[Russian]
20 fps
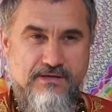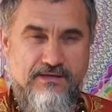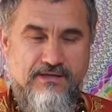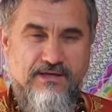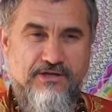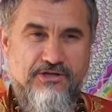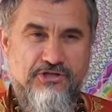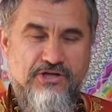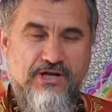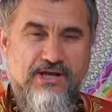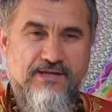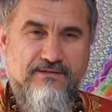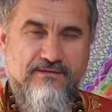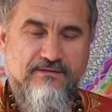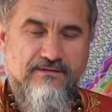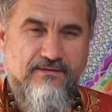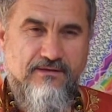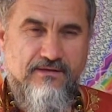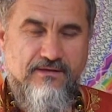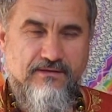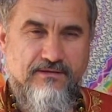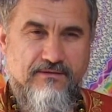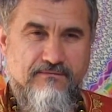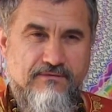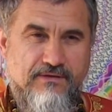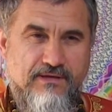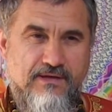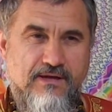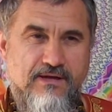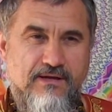я жаден до
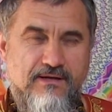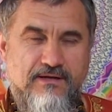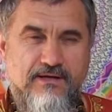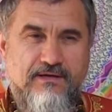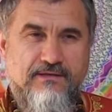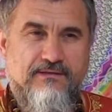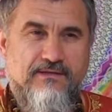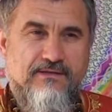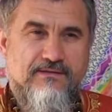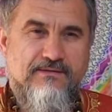этого, я как-то